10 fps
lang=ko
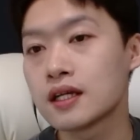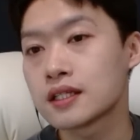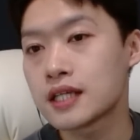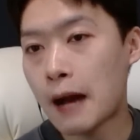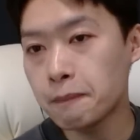
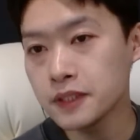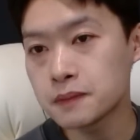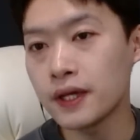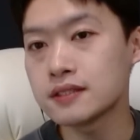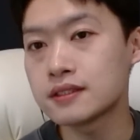이 하프
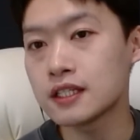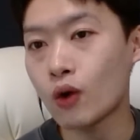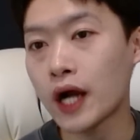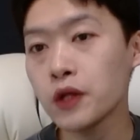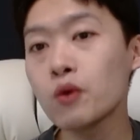스페이스에서
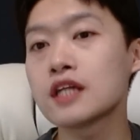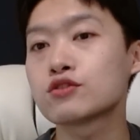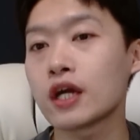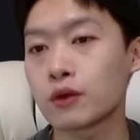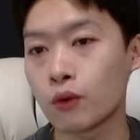활용을 할
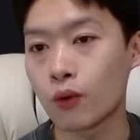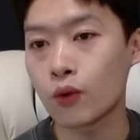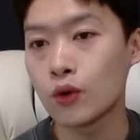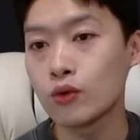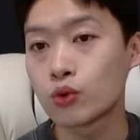수가 있고
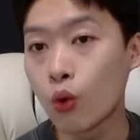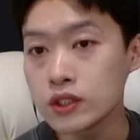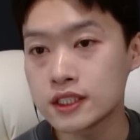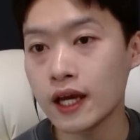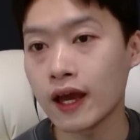
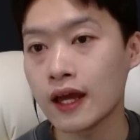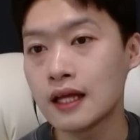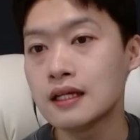동시에